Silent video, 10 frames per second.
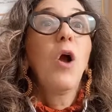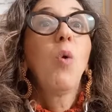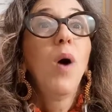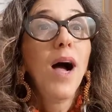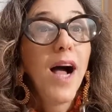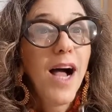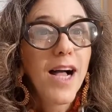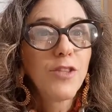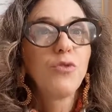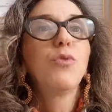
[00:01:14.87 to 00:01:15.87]

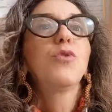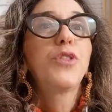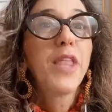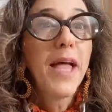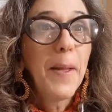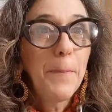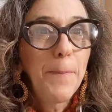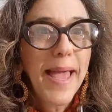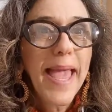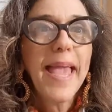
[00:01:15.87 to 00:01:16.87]
Quando
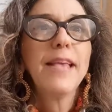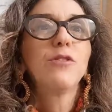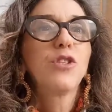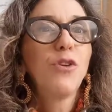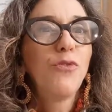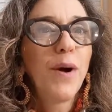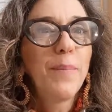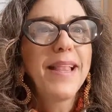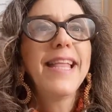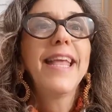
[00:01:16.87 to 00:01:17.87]
também o seu
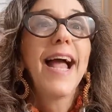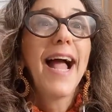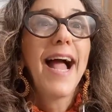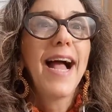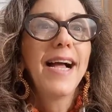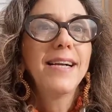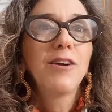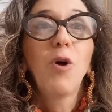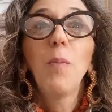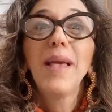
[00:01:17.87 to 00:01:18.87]
familiar
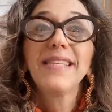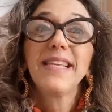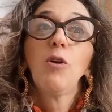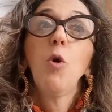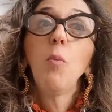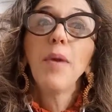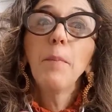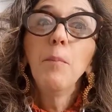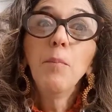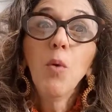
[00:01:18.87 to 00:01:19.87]
começa a comer
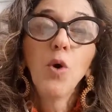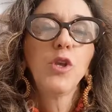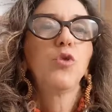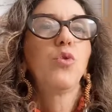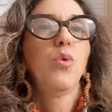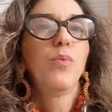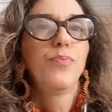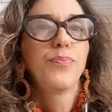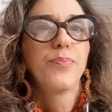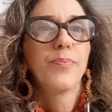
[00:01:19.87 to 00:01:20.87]
muito,
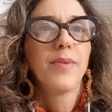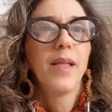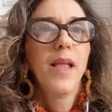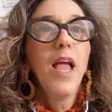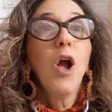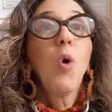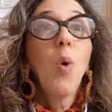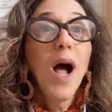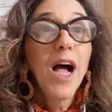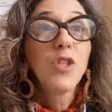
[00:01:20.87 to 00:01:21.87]

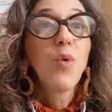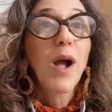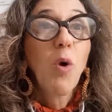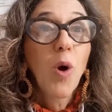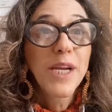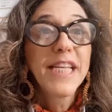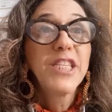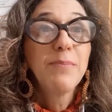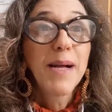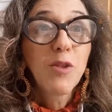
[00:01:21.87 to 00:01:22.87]
quando acorda
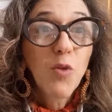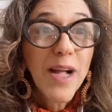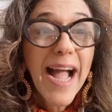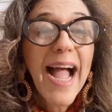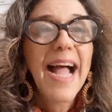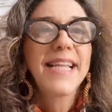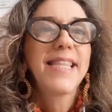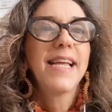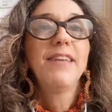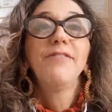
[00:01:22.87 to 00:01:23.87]
de
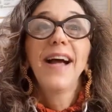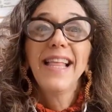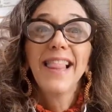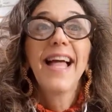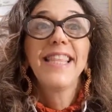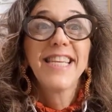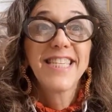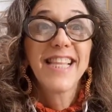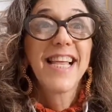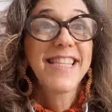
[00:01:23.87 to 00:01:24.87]
madrugada e vai lá na
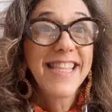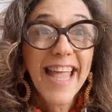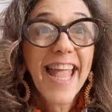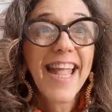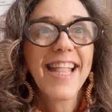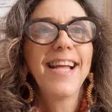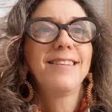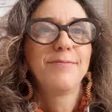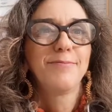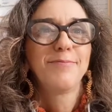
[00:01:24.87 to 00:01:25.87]

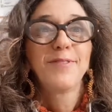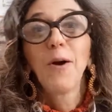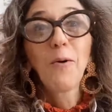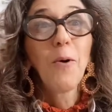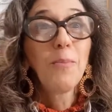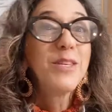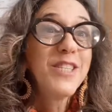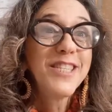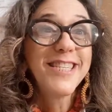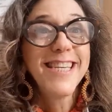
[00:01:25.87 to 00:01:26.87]
geladeira. Não come
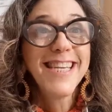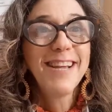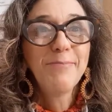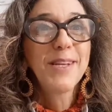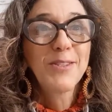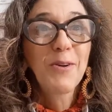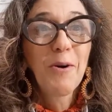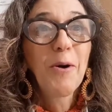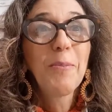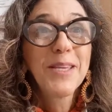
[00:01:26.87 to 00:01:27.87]
de dia, mas
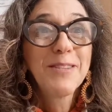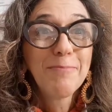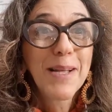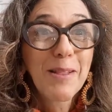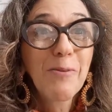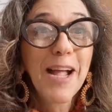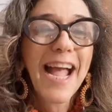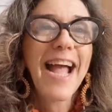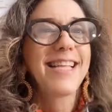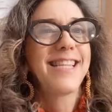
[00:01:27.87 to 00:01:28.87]
come de
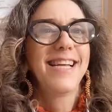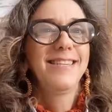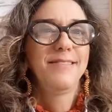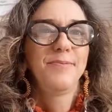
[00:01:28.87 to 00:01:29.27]
madrugada.